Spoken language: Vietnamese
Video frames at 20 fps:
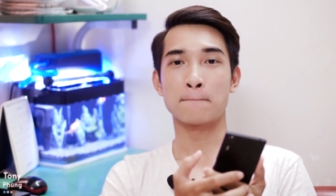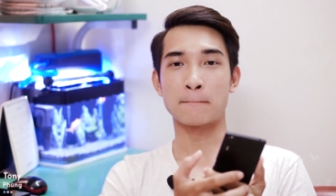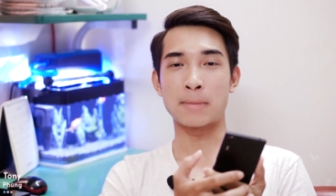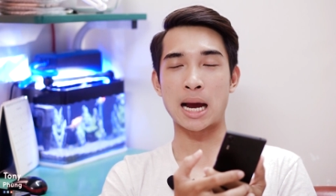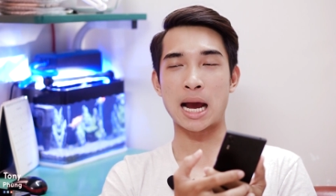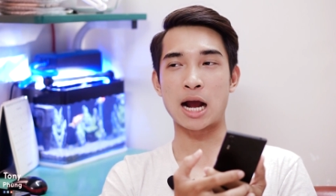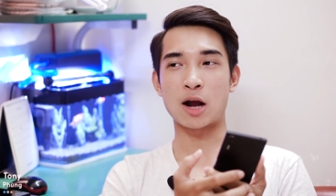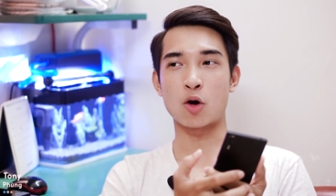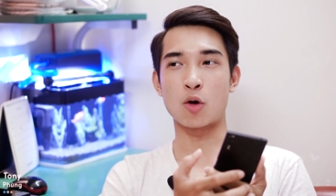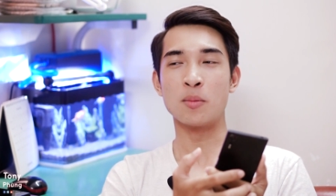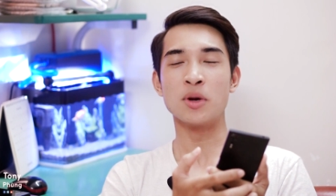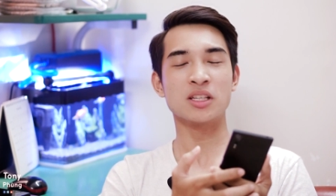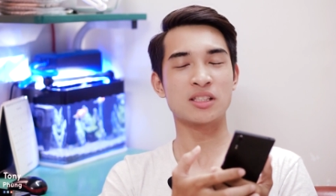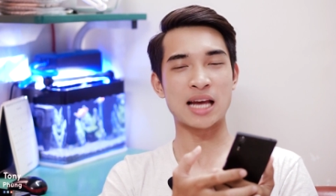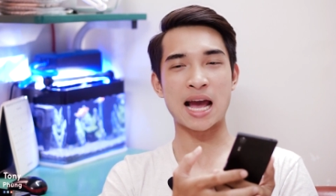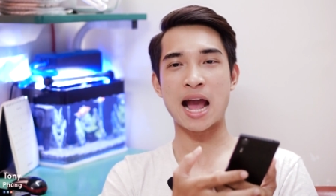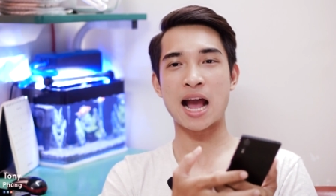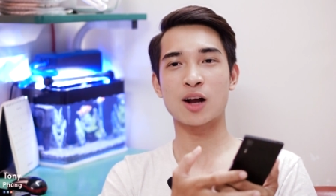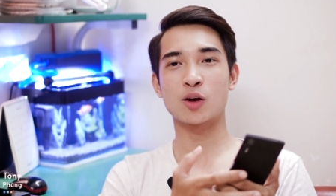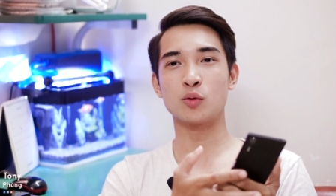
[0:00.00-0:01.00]
mà có mức
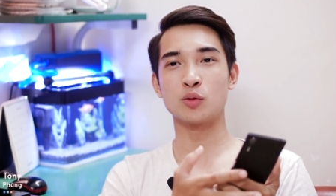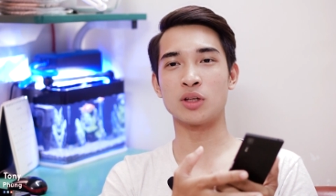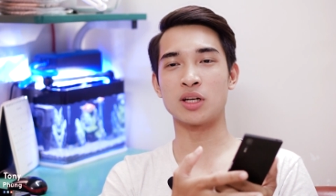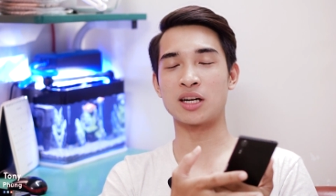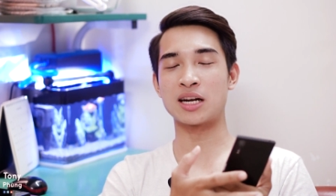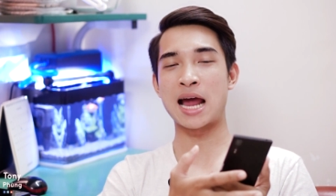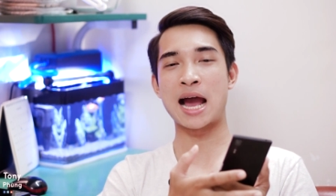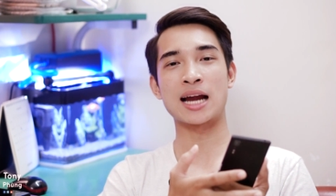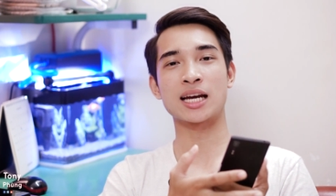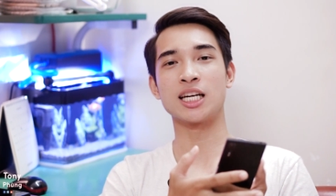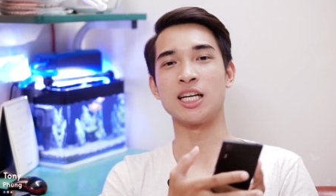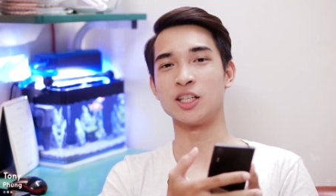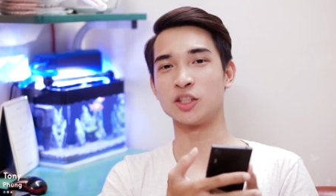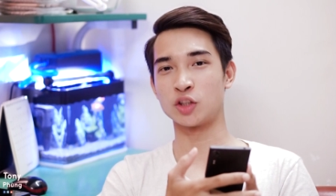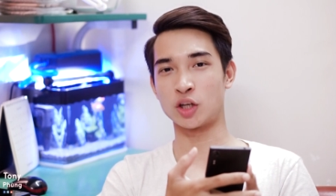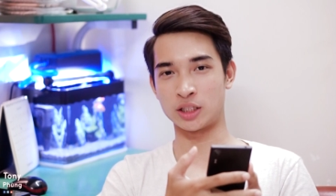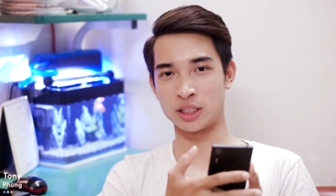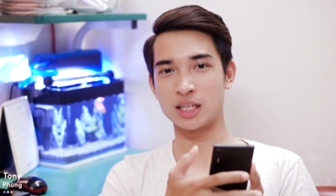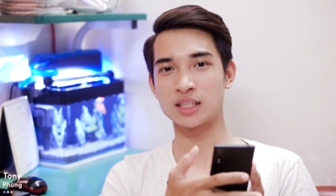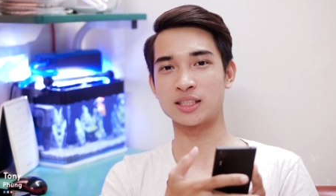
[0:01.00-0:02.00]
giá cũng như là đáng để lựa
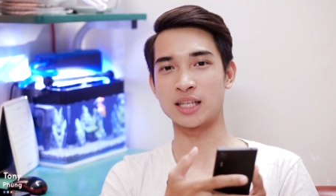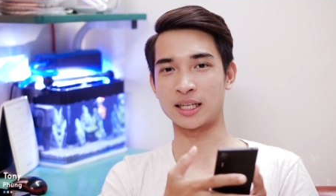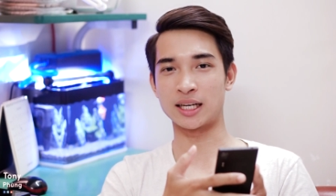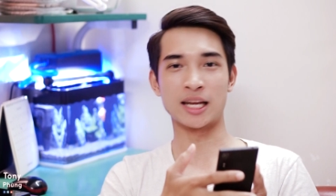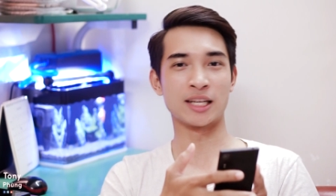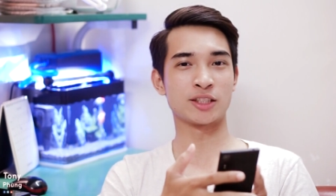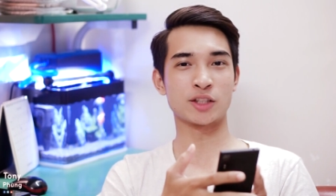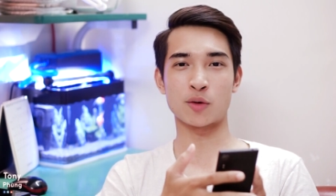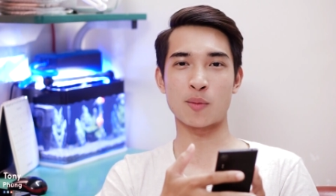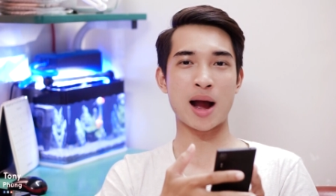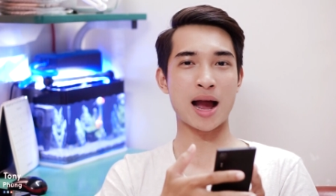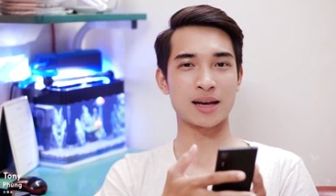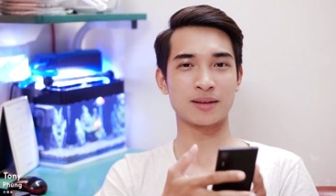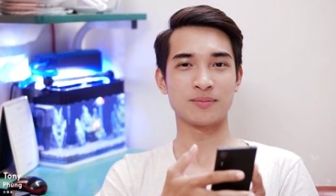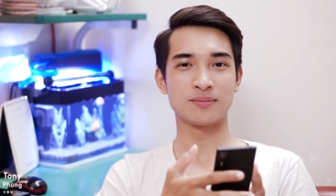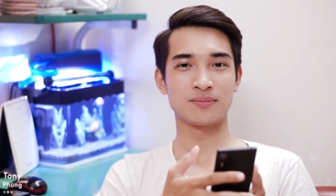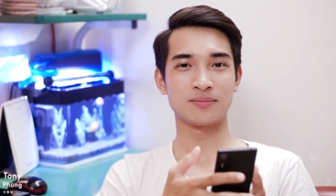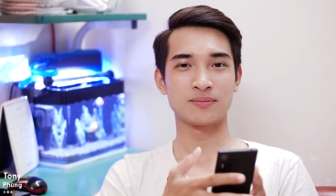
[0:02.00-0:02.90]
chọn nhất dành đến cho các bạn.